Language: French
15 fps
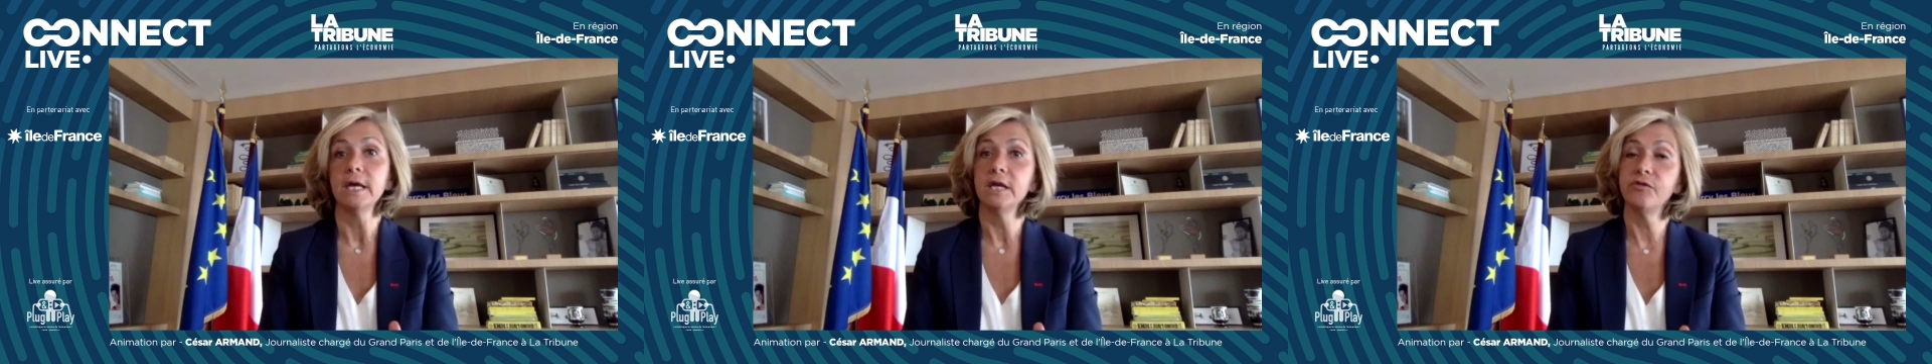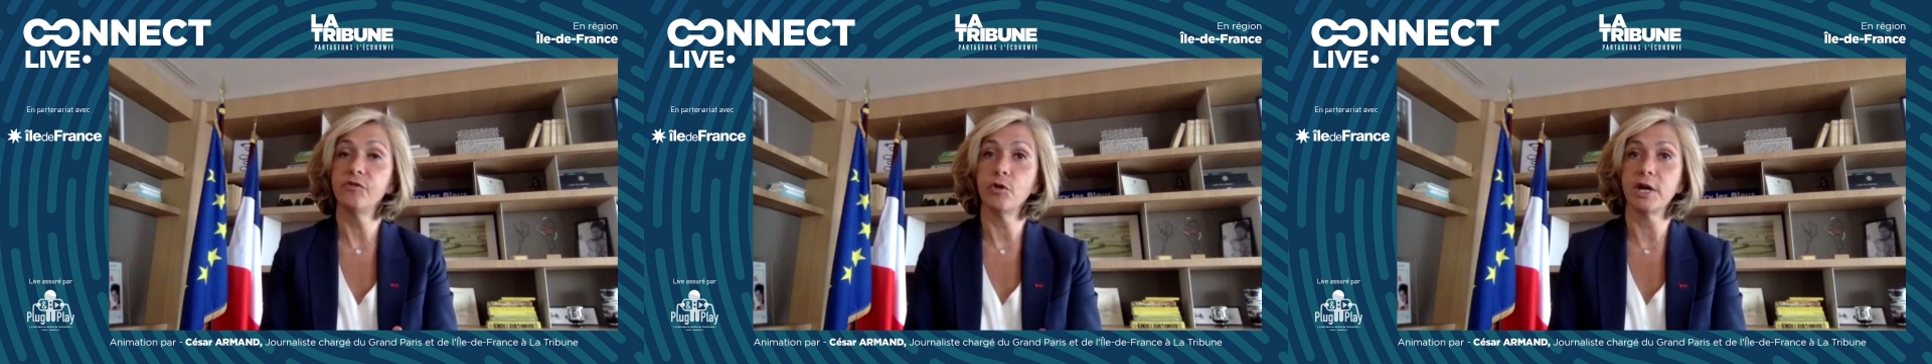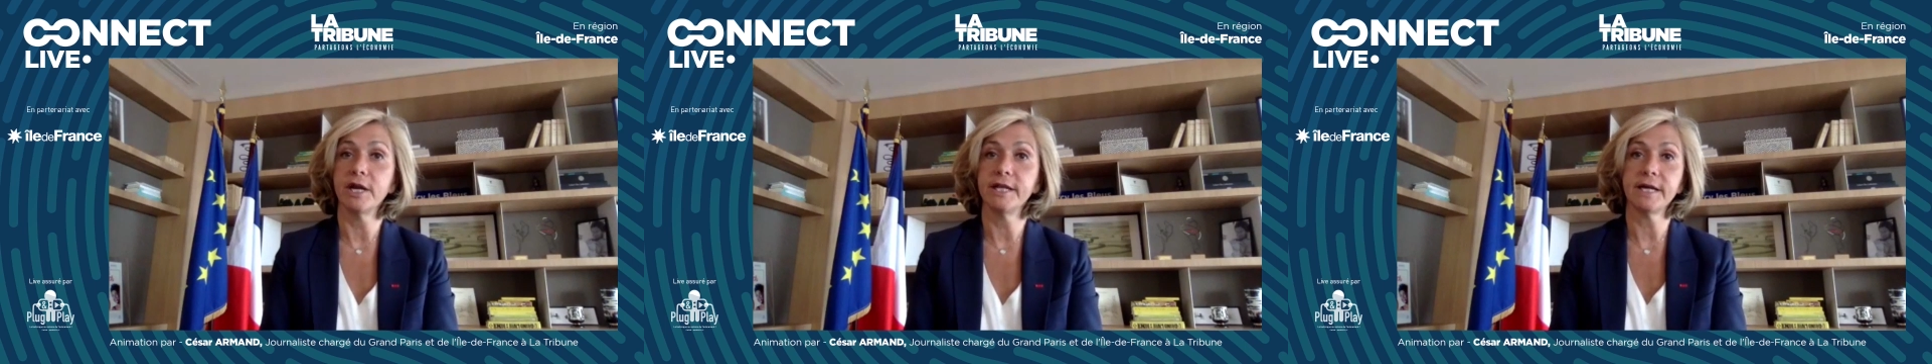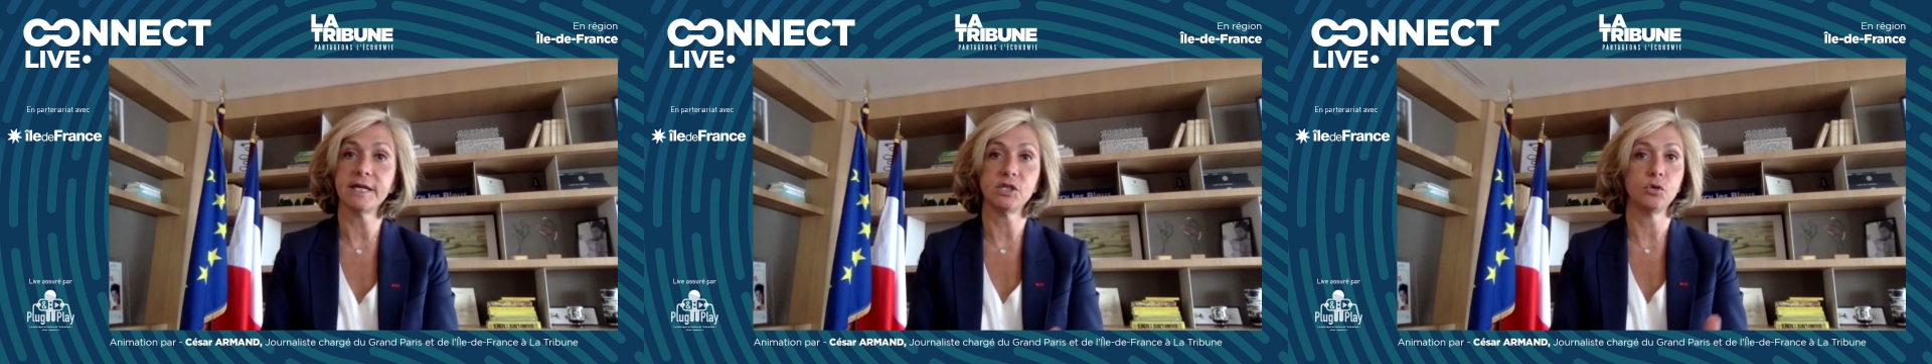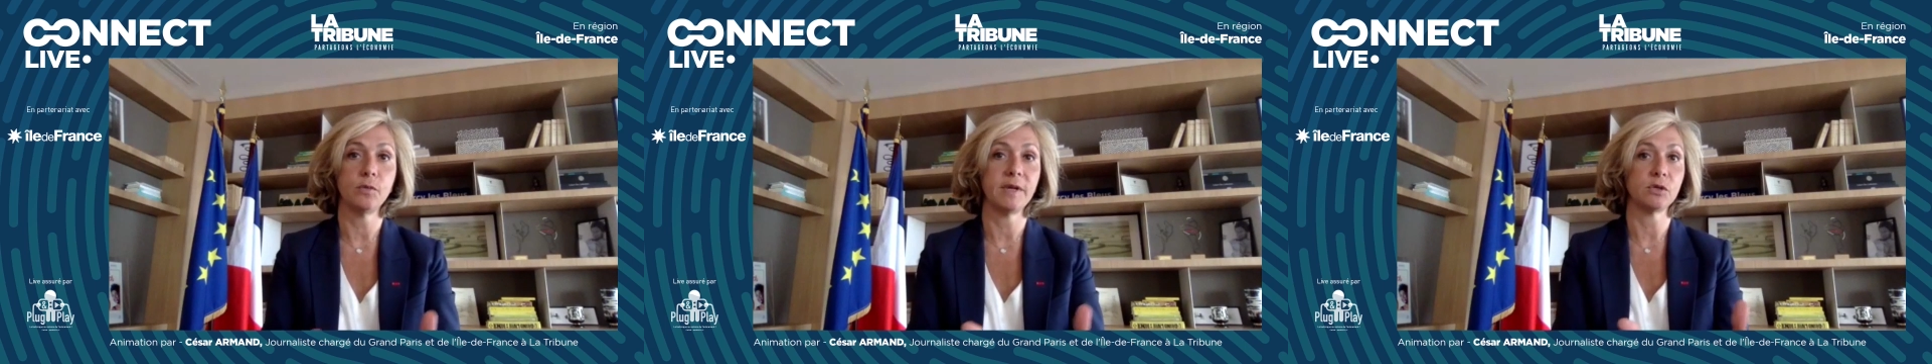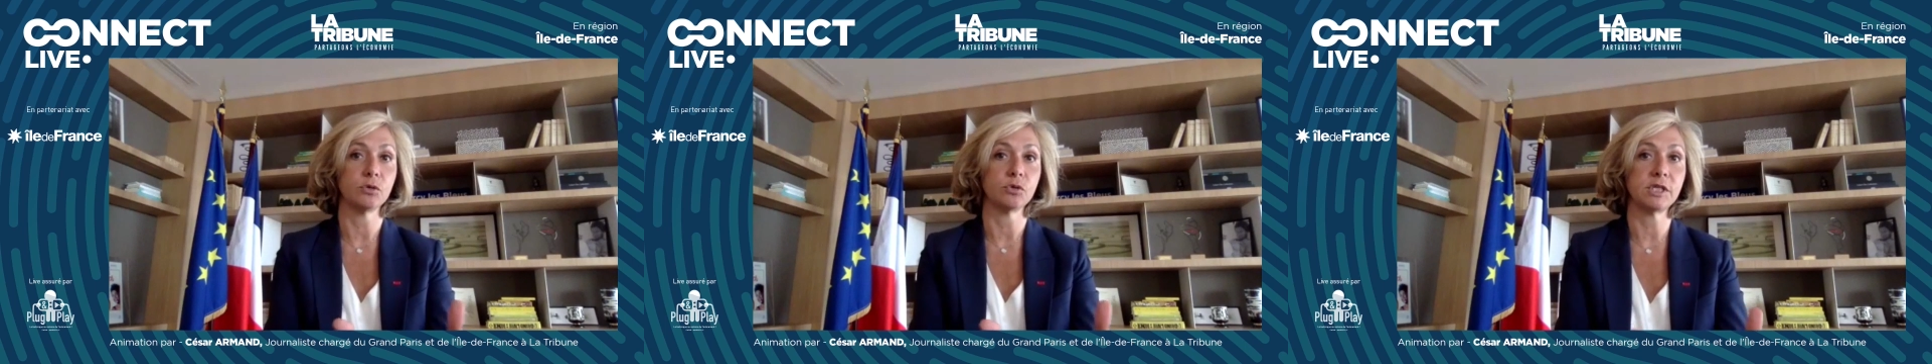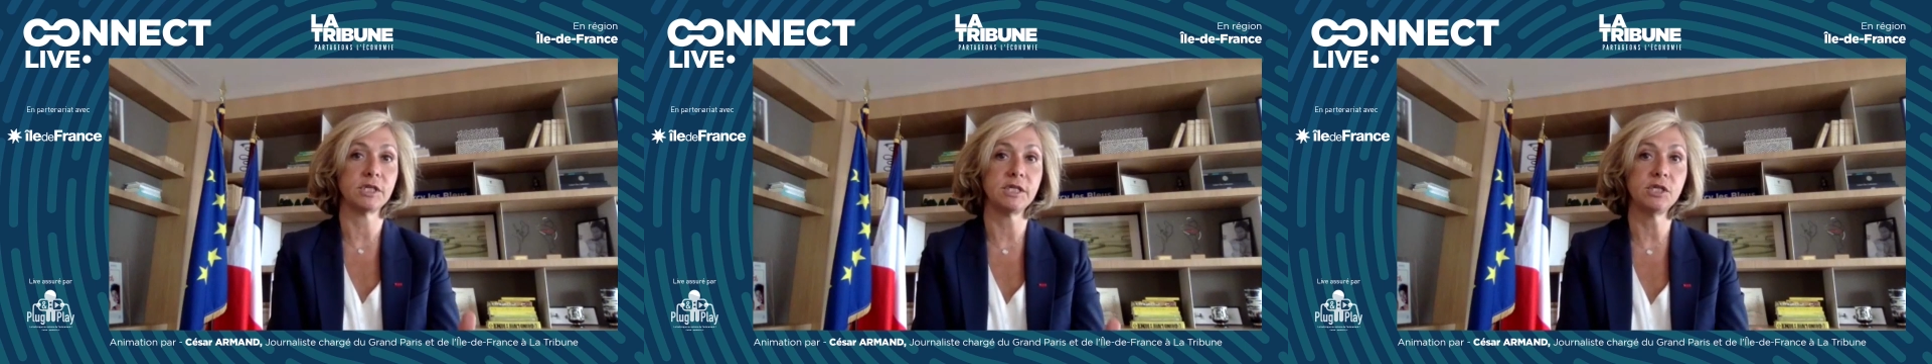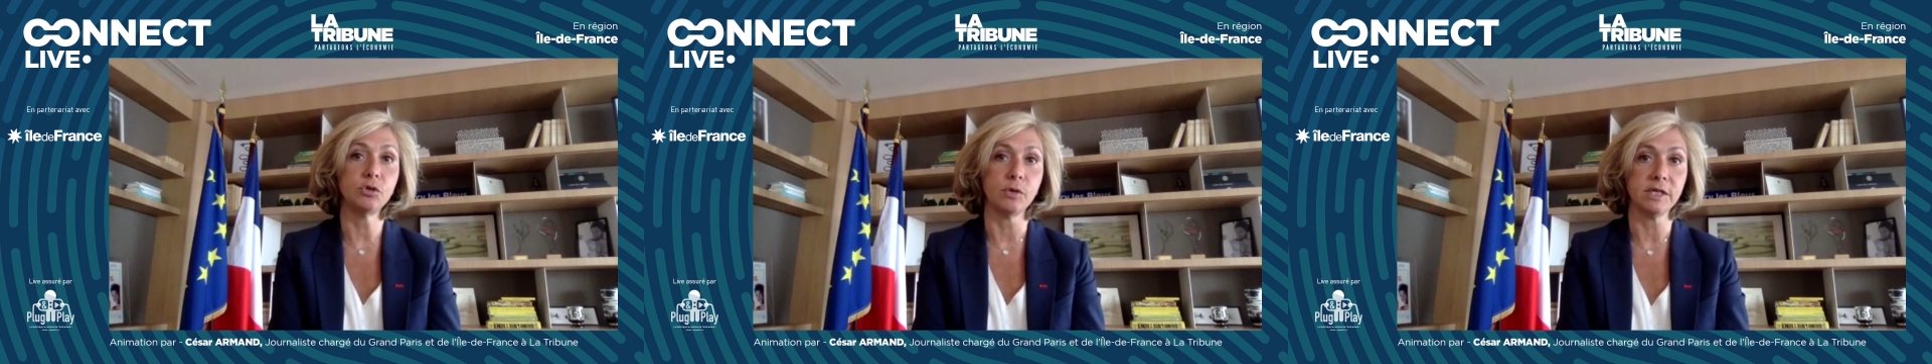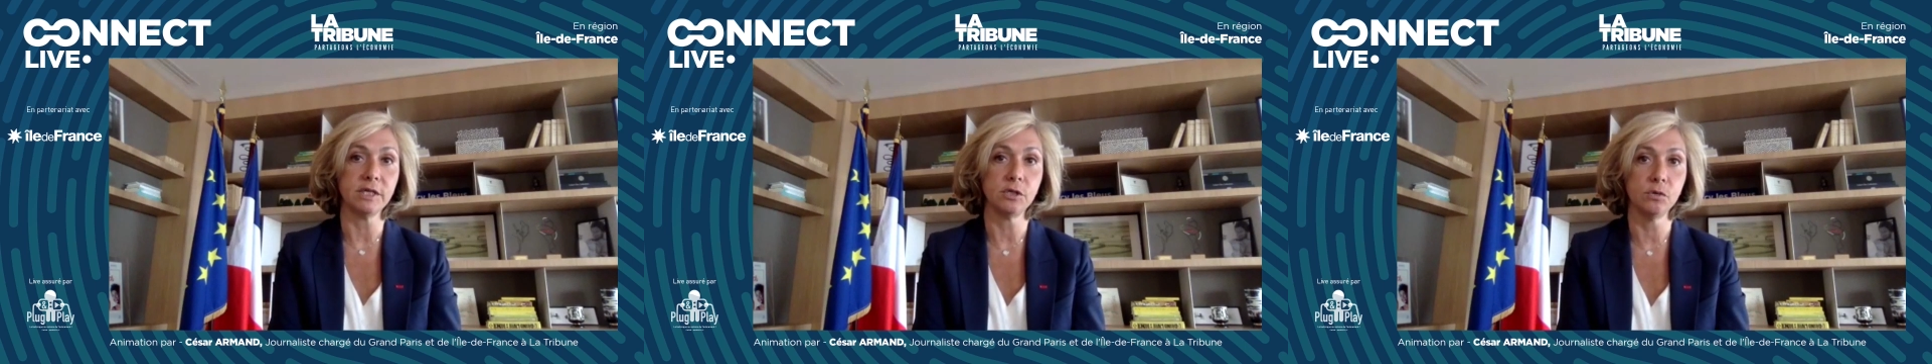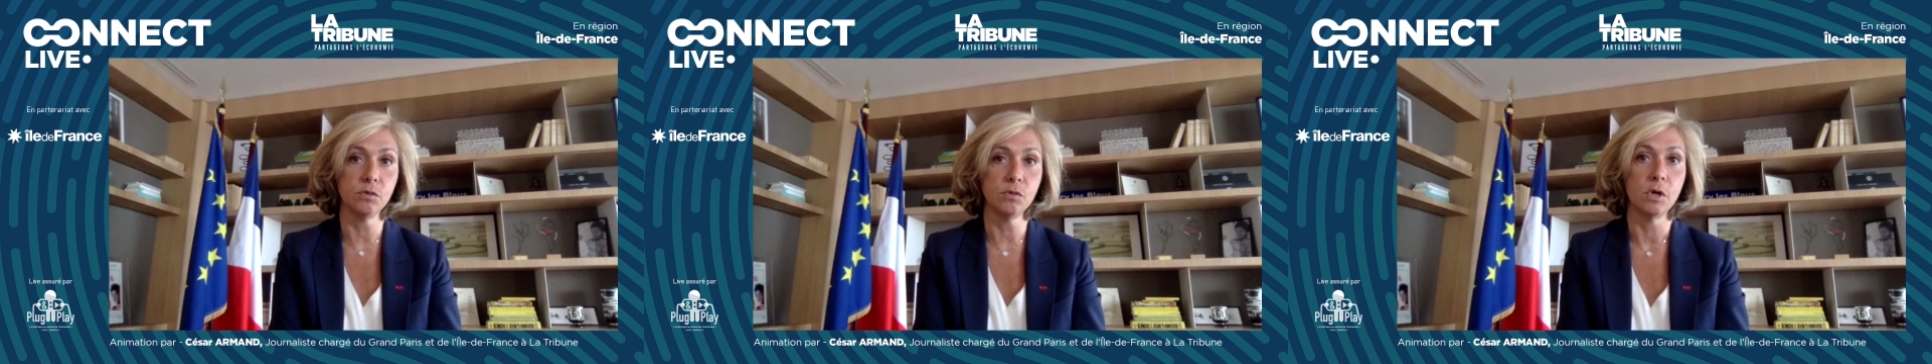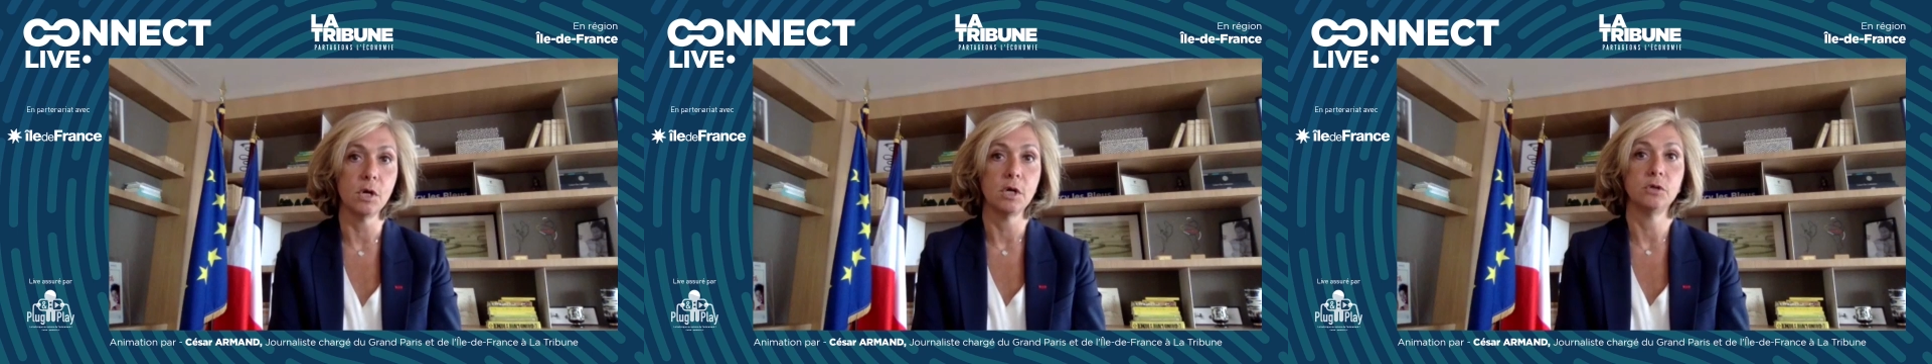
il faut que l'État se mette en situation